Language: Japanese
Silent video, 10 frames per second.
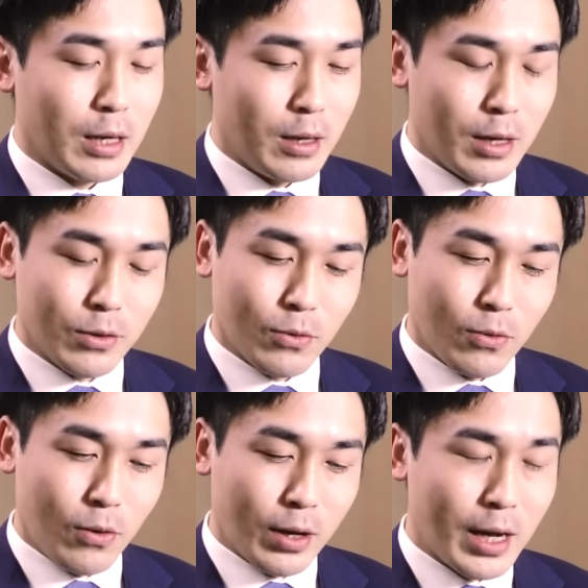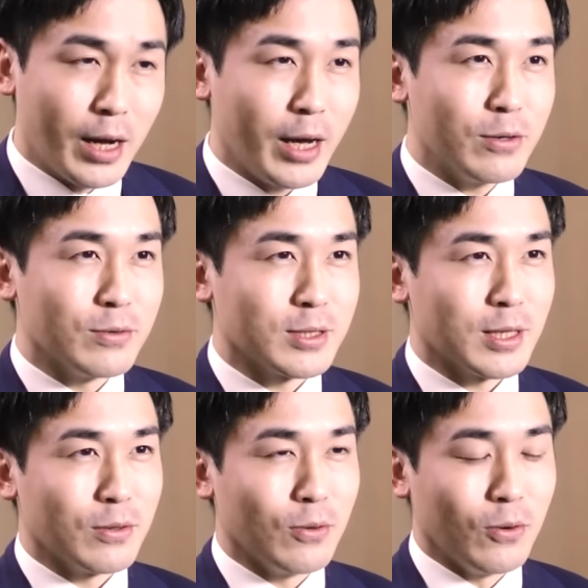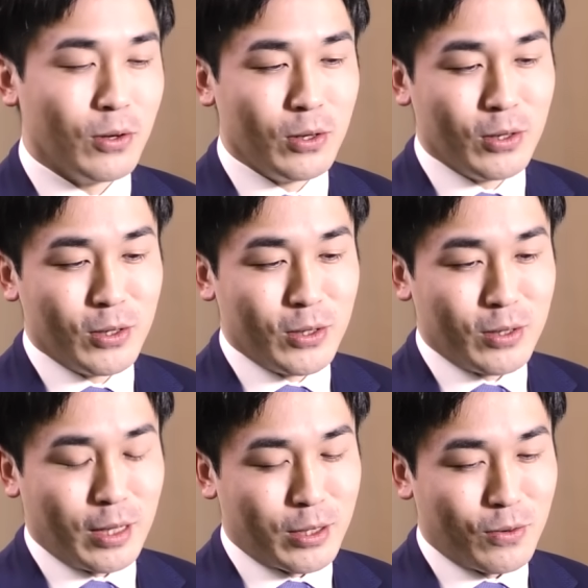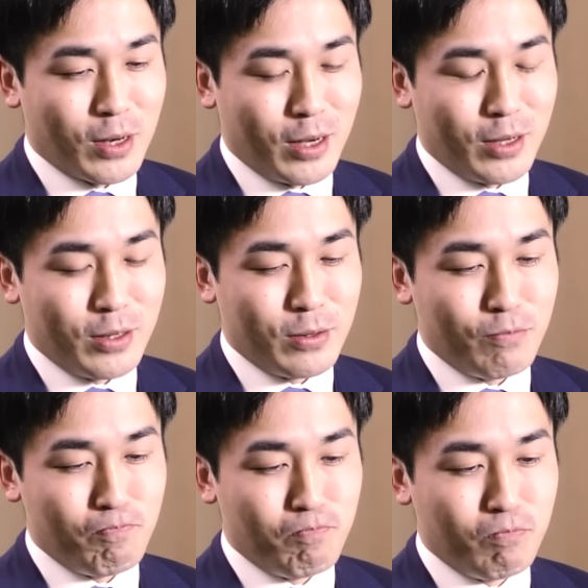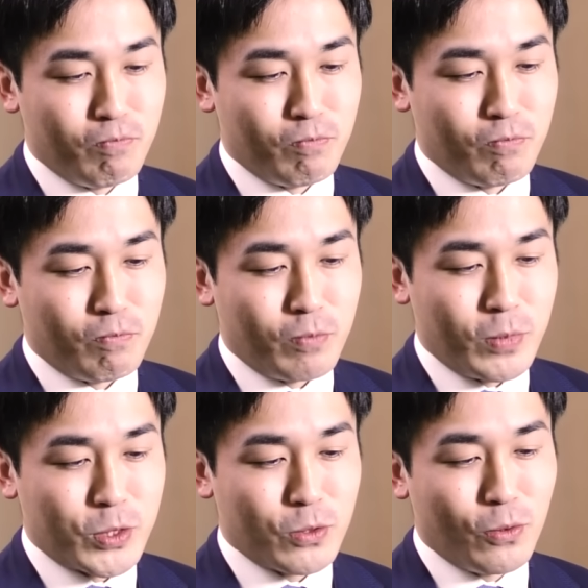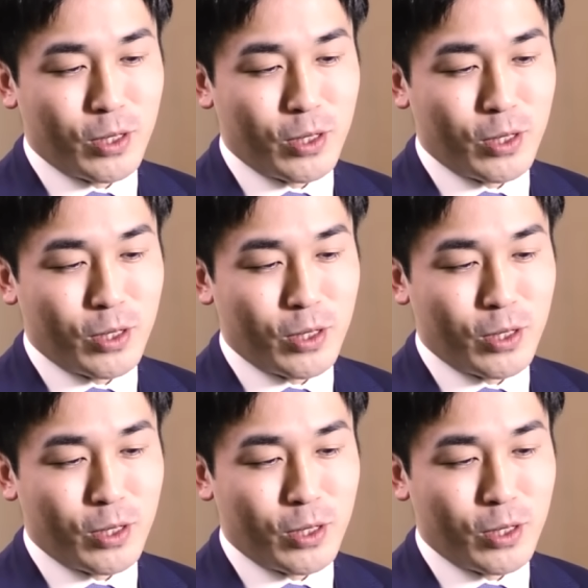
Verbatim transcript: あの考えるんですけど何て言うかうん将